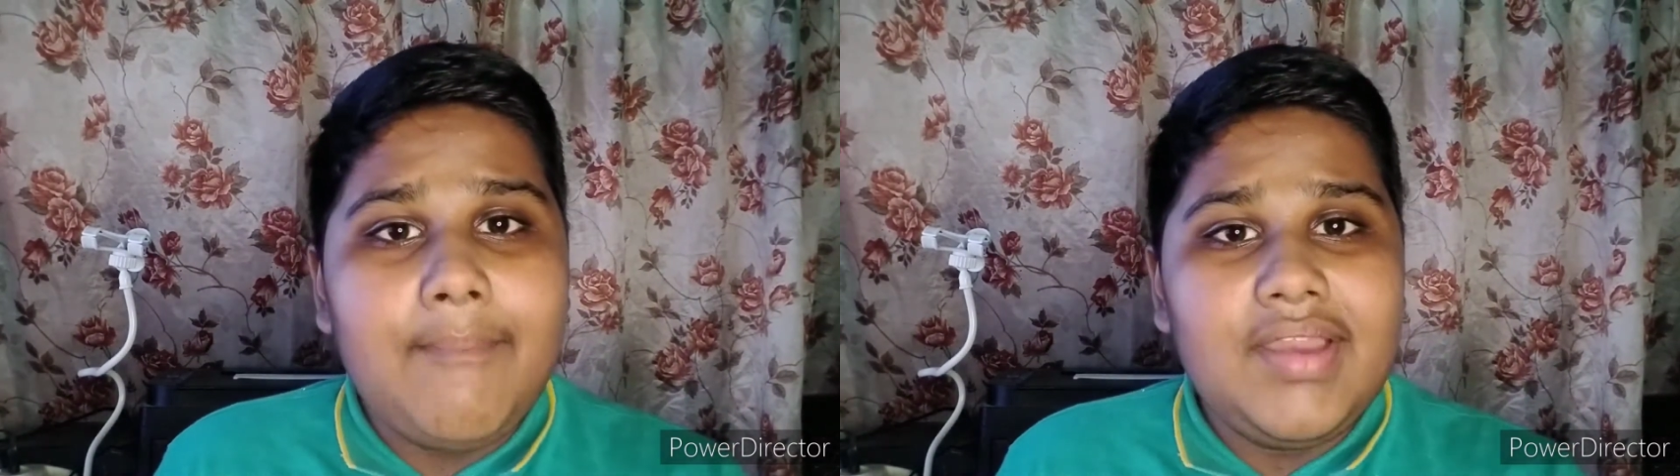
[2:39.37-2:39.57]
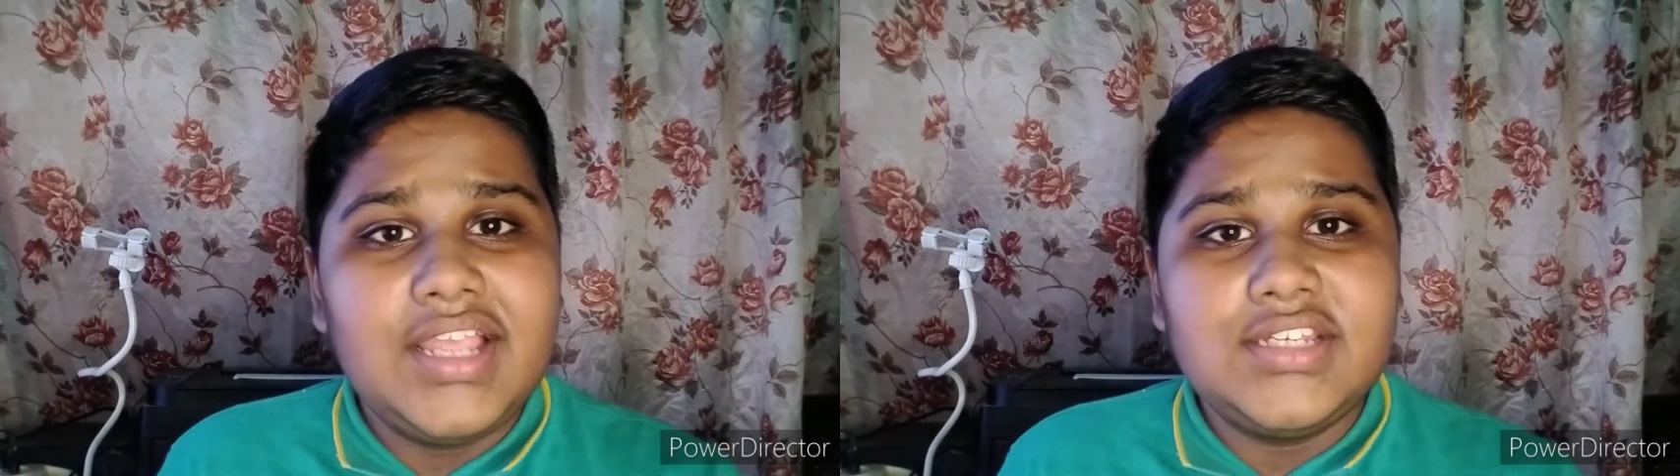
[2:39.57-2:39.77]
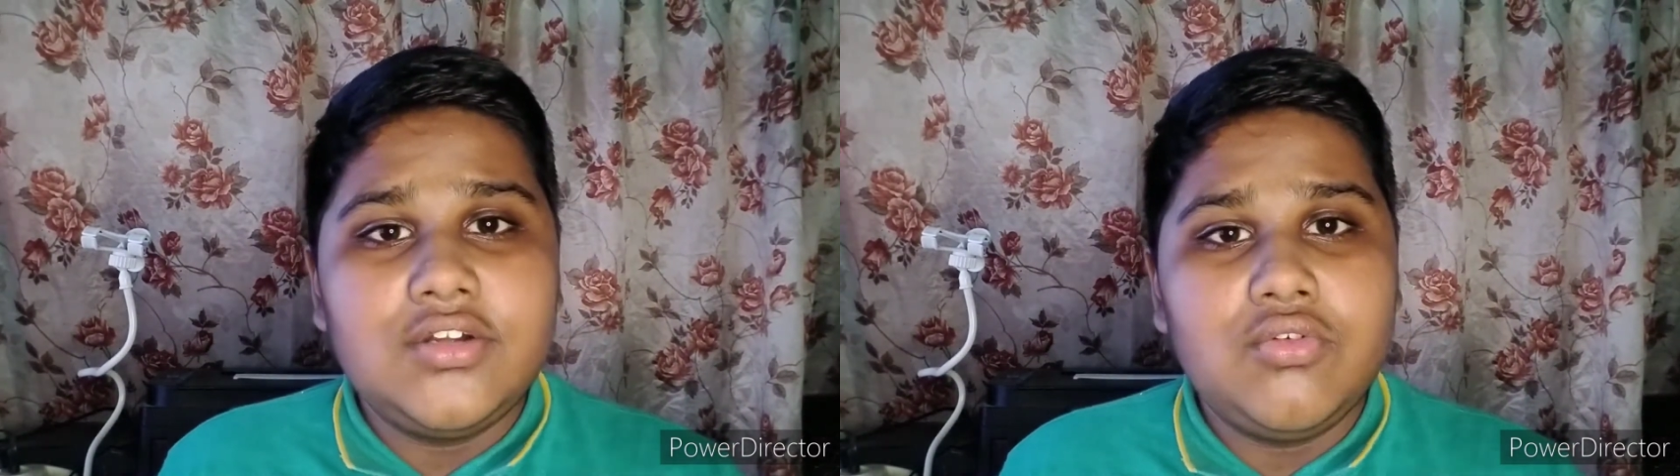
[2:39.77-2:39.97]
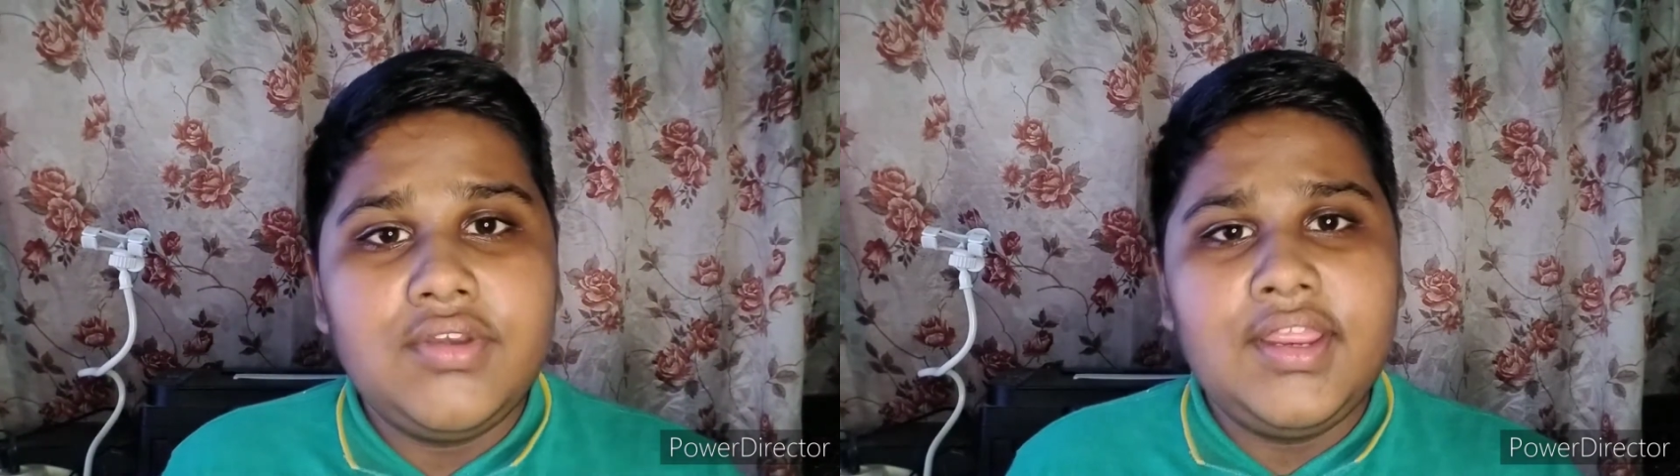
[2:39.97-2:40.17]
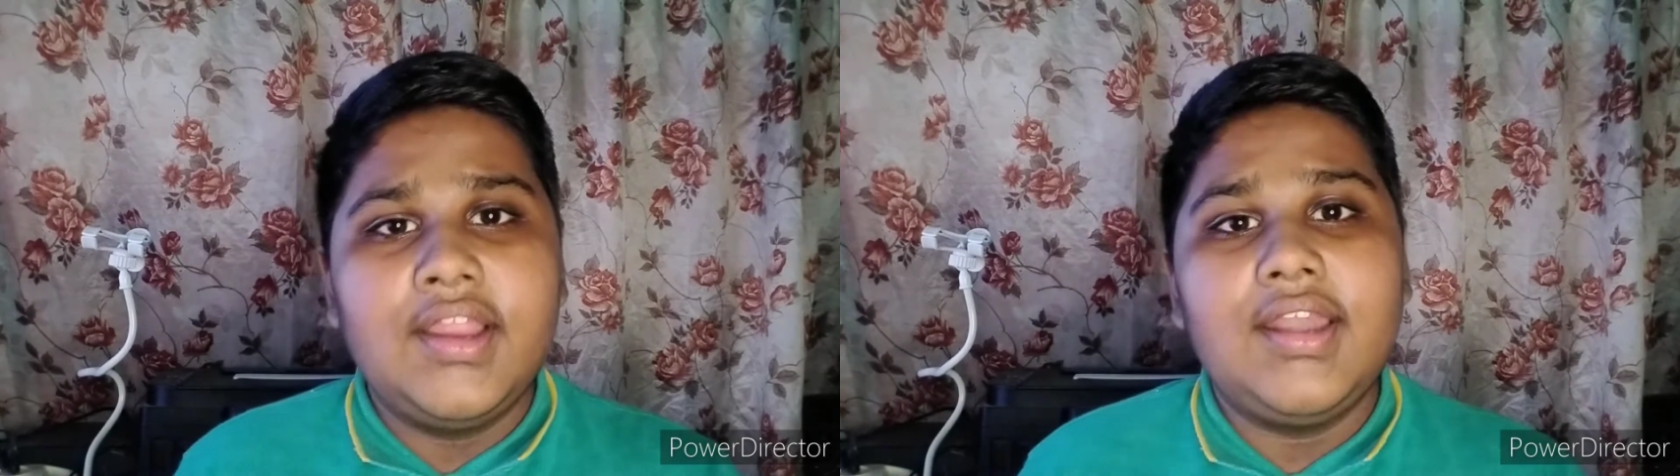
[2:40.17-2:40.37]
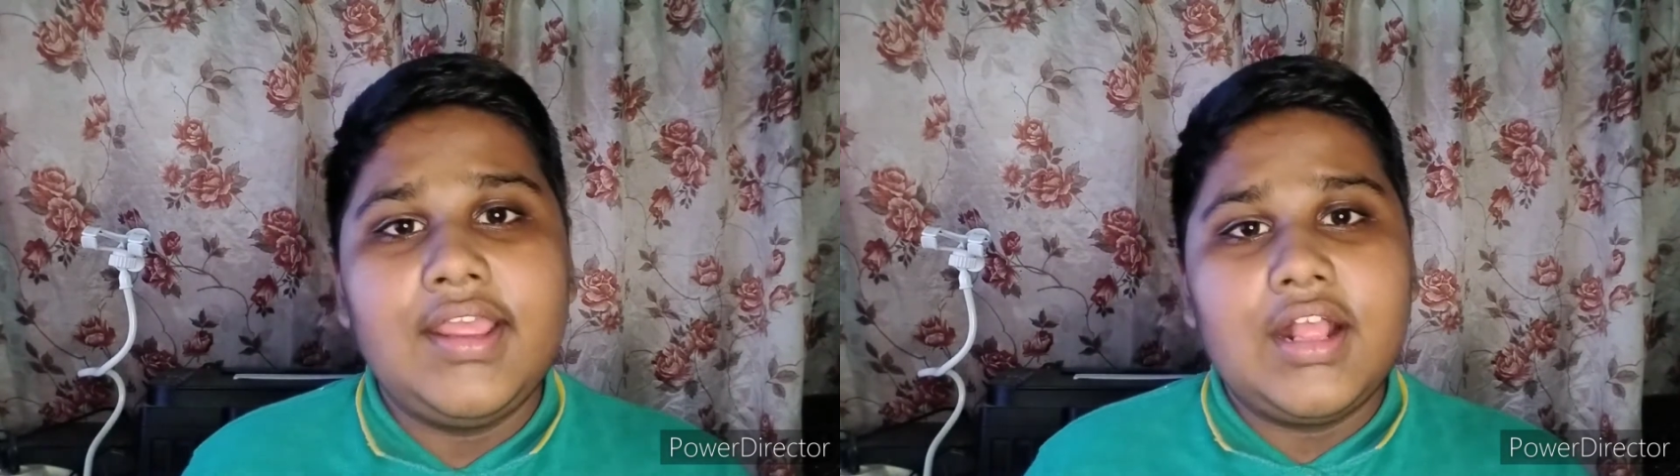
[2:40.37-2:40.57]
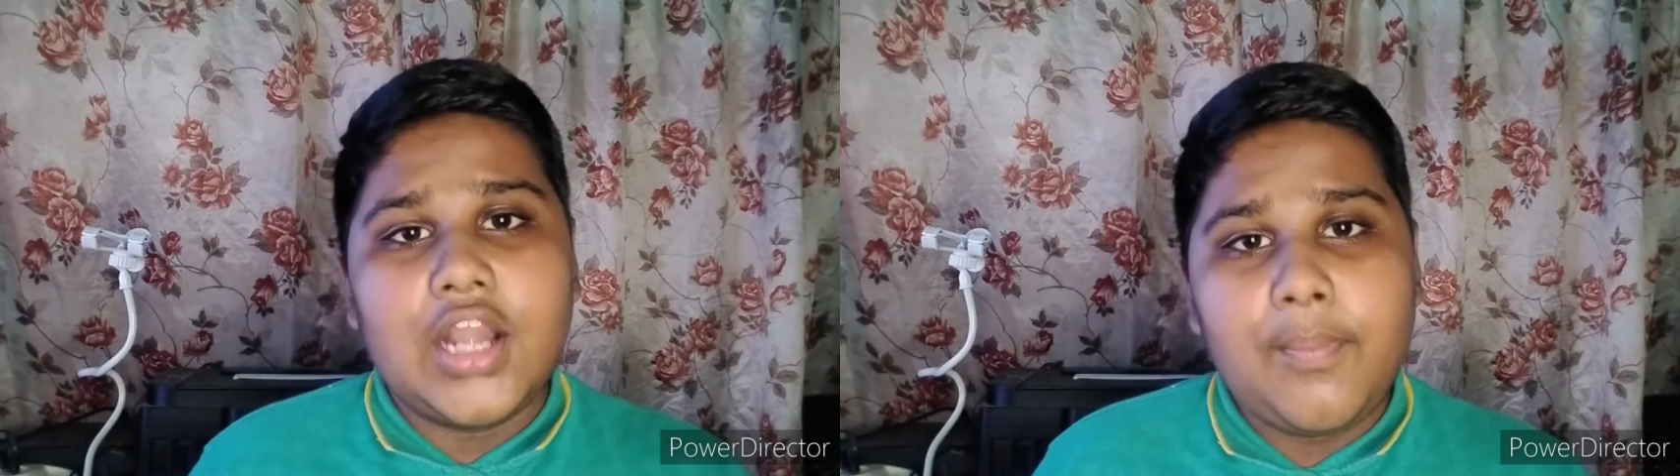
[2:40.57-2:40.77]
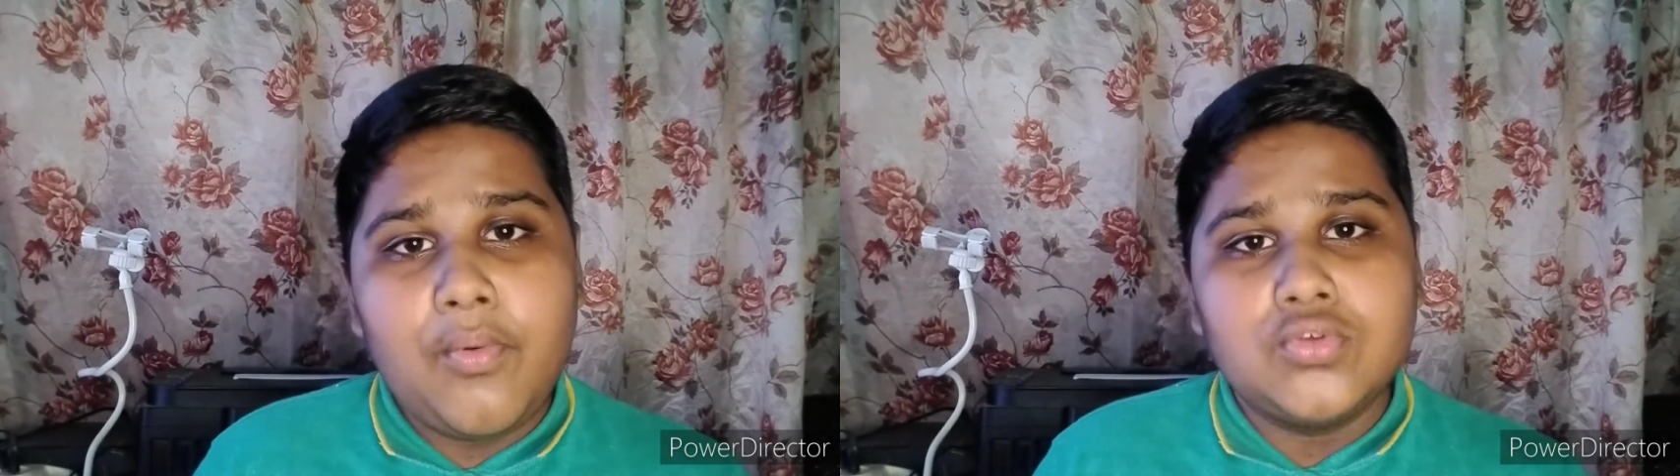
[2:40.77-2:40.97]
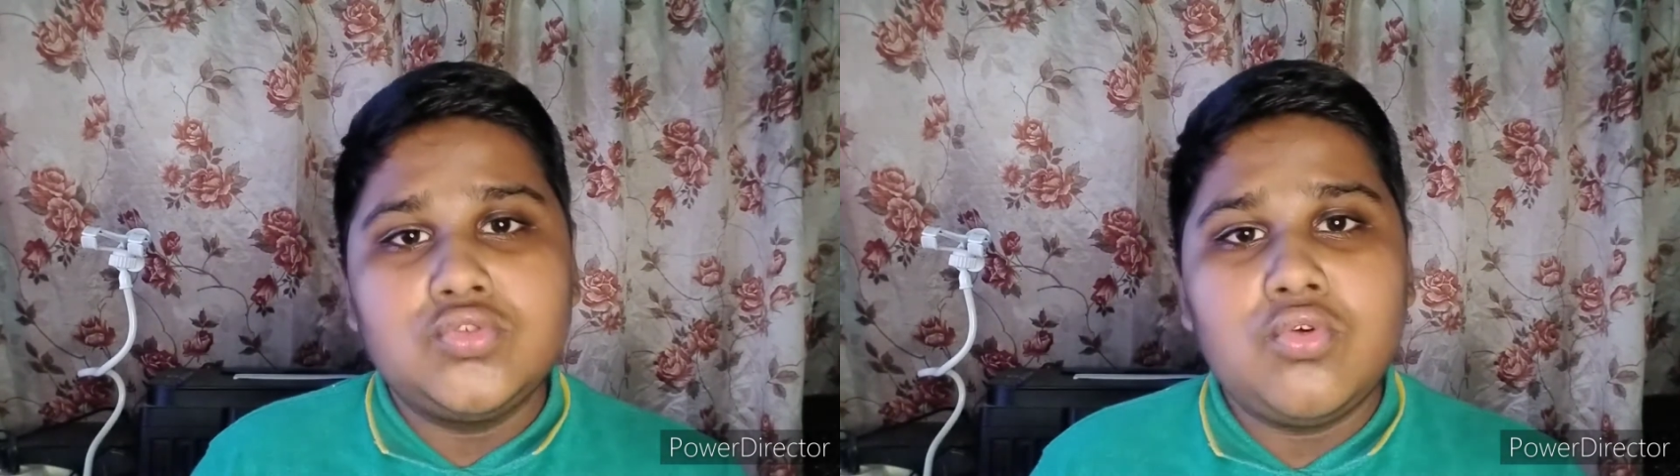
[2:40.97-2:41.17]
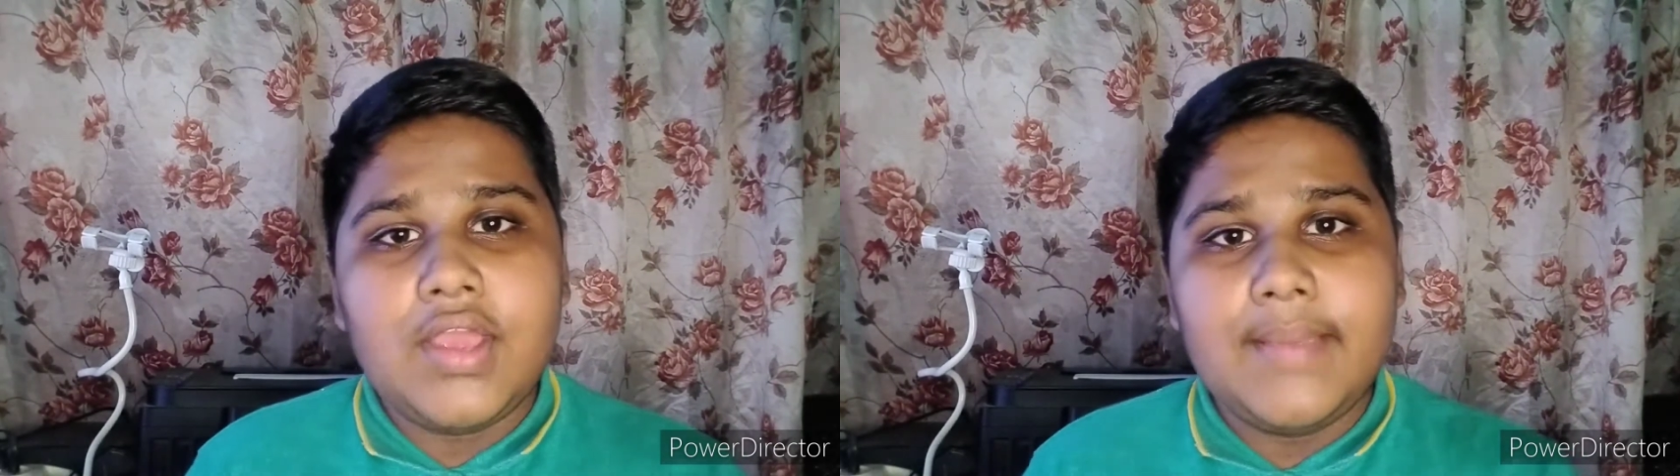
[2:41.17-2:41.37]
एप्लीकेशन ढूंढिए लाइक
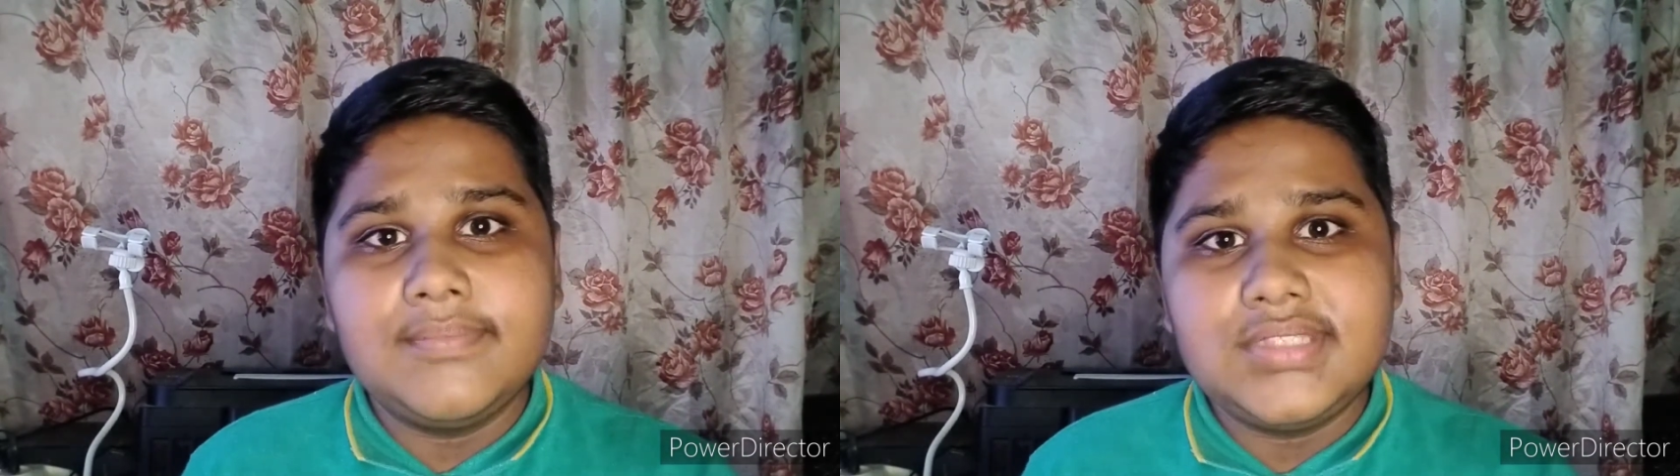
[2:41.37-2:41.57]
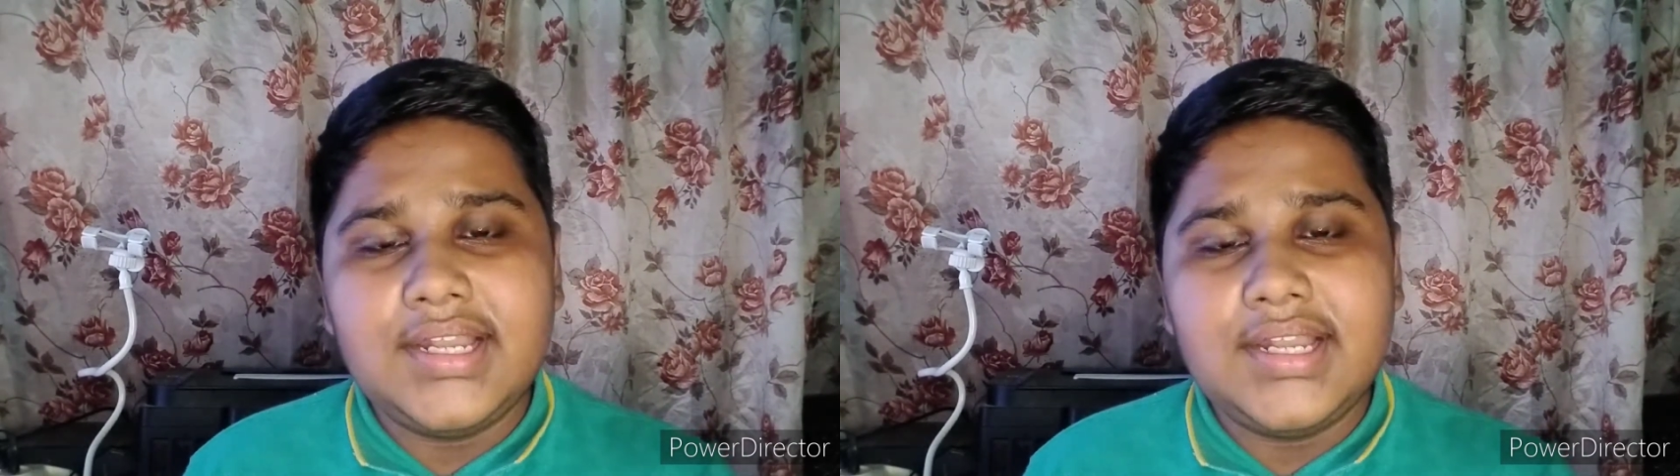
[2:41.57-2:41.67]
रपोसो एम